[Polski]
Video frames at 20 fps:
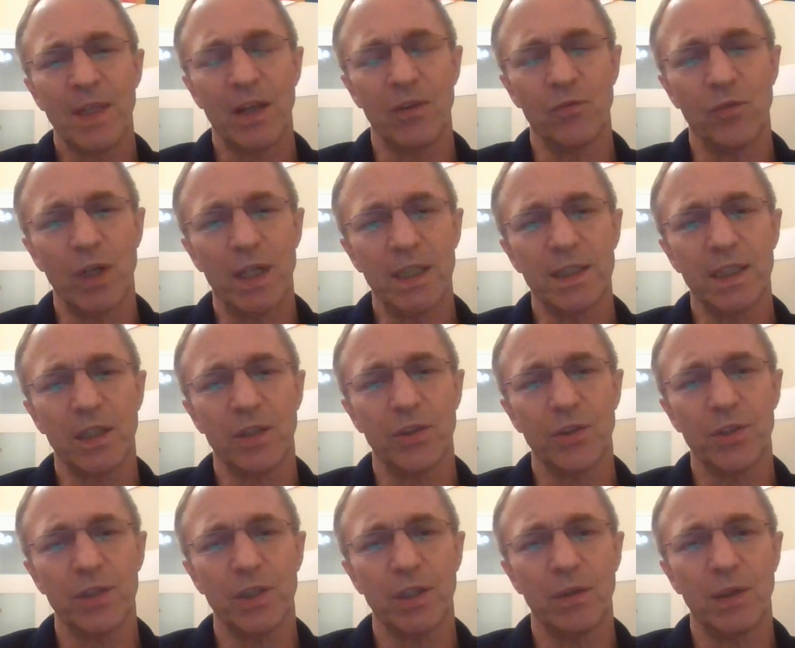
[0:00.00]
władza
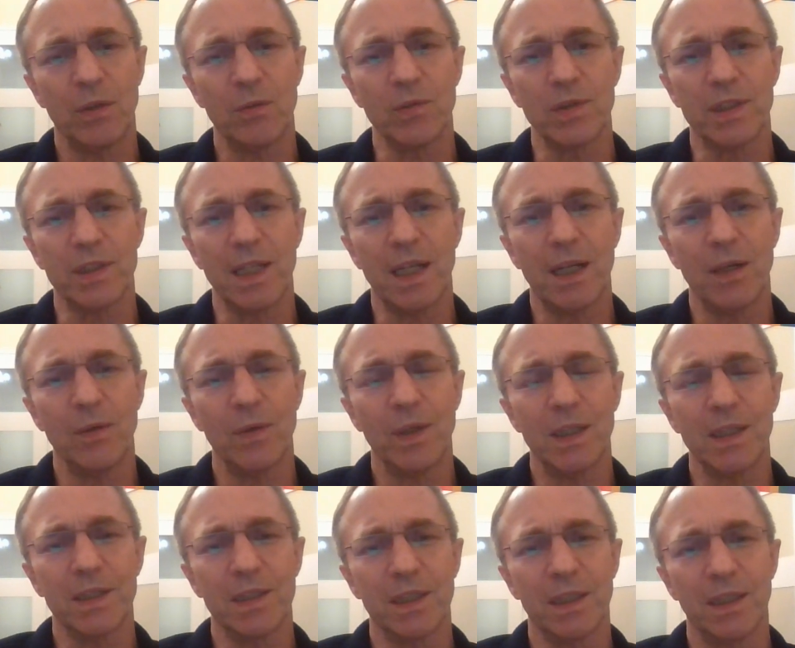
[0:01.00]
Kościoła
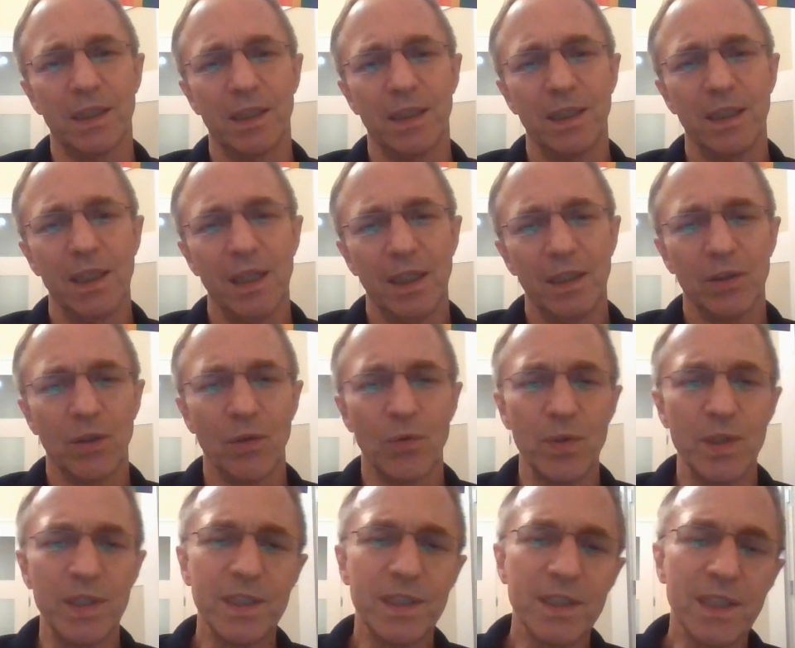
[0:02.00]
uznała, że tą
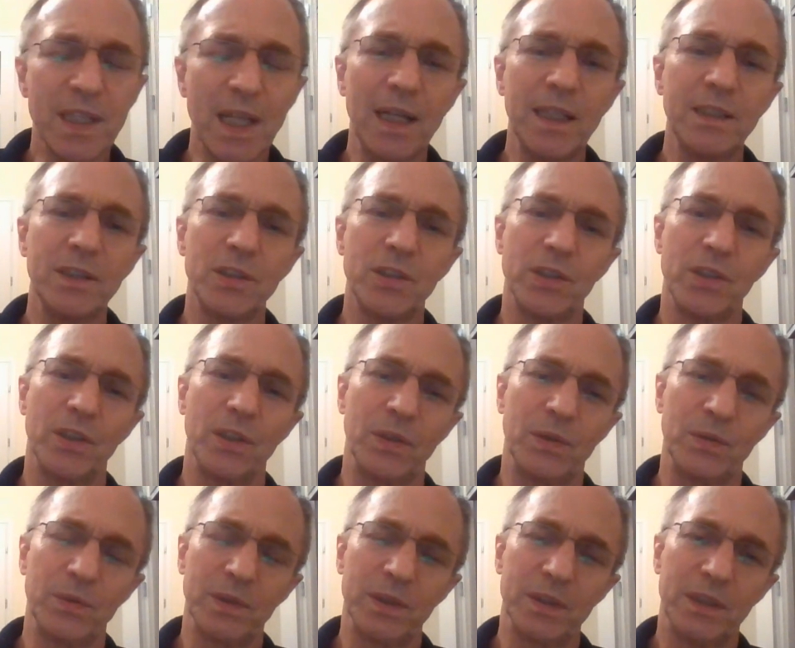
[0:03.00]

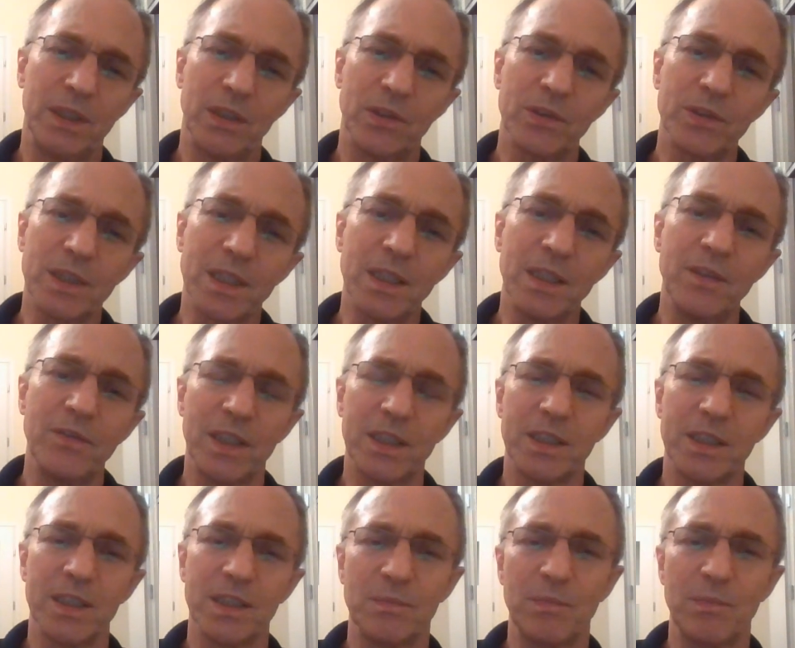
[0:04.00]
instancją, gdzie rozgrywa
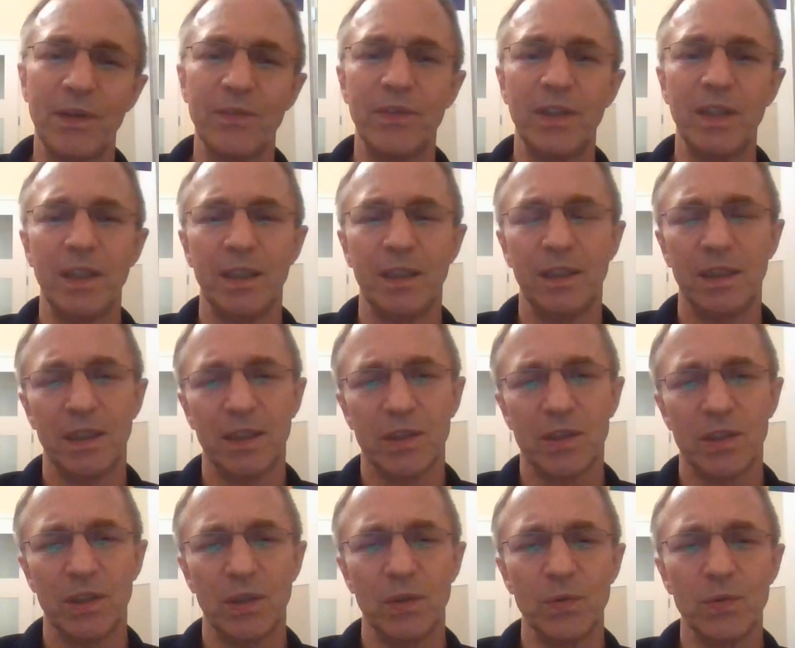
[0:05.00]
się zbawienie
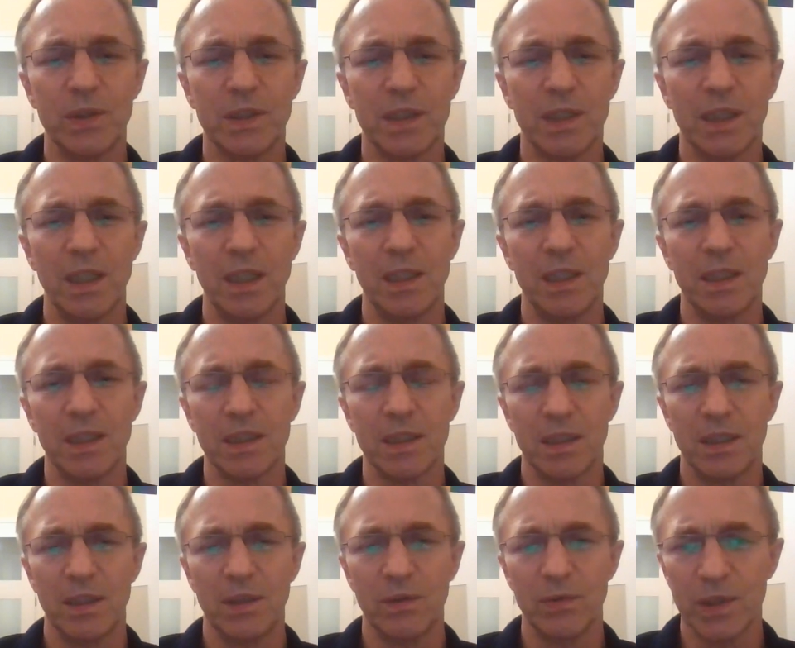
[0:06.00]
czy ludzkie,
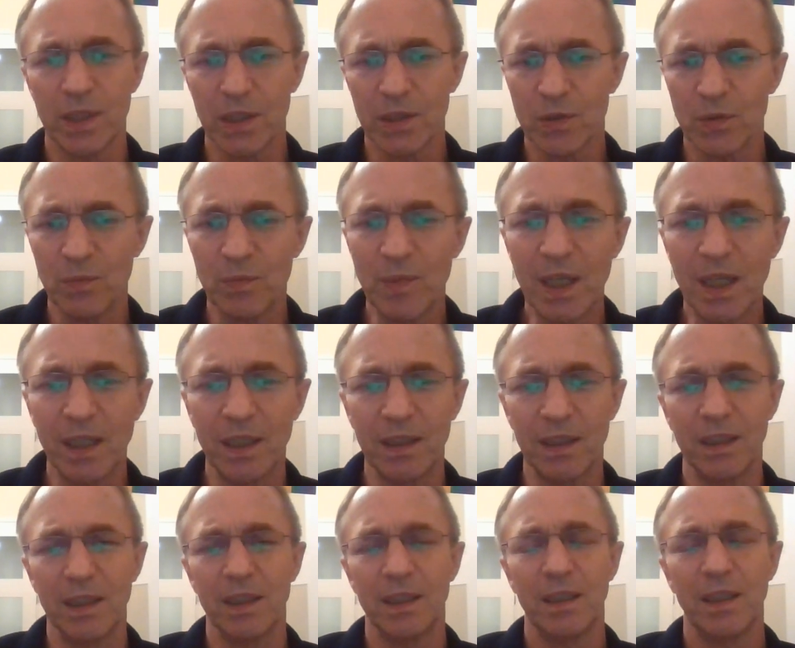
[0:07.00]
jest ludzkie
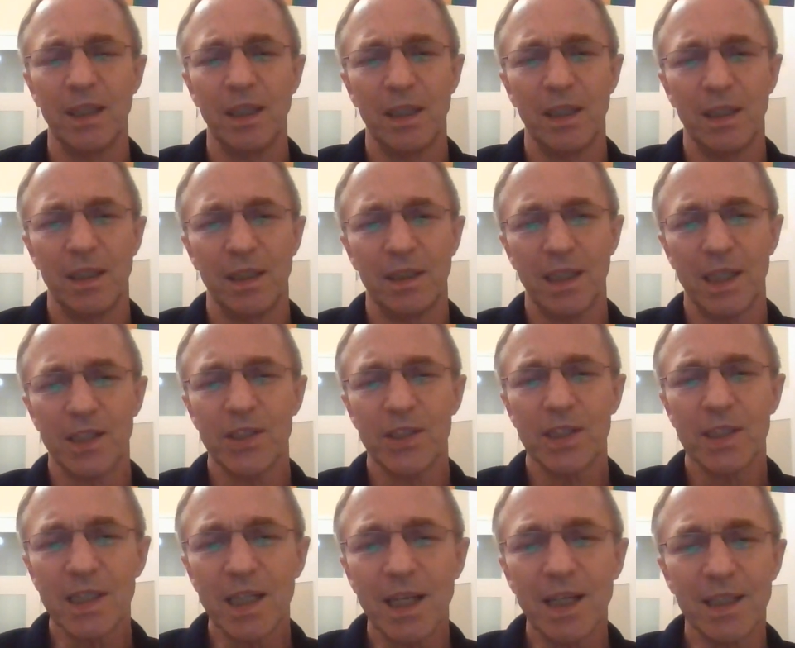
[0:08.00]
sumienie,
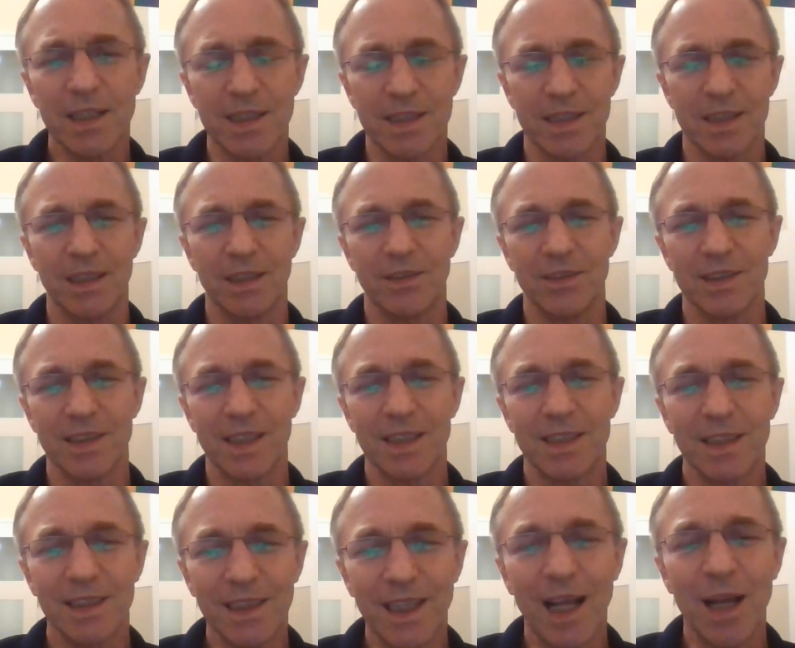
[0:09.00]
nasze serce. To
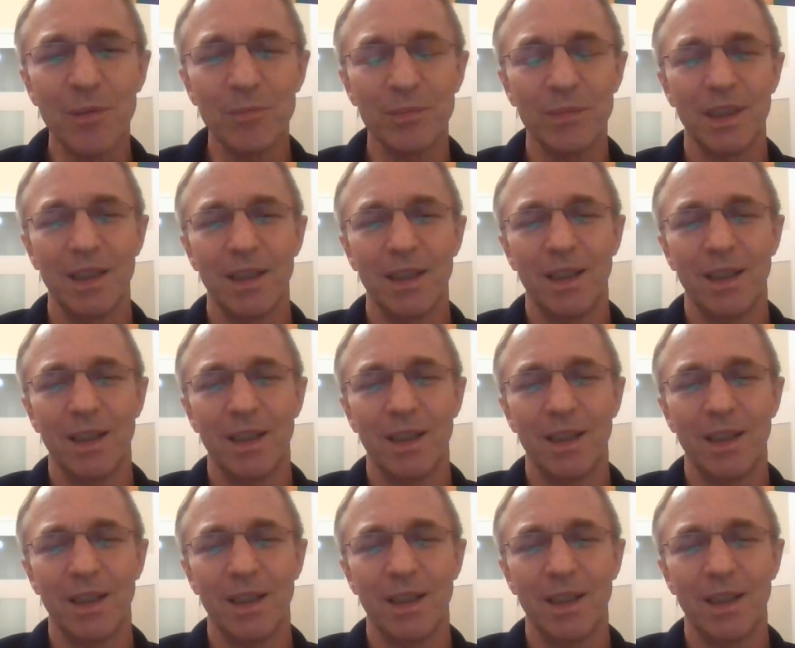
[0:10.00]
znaczy tam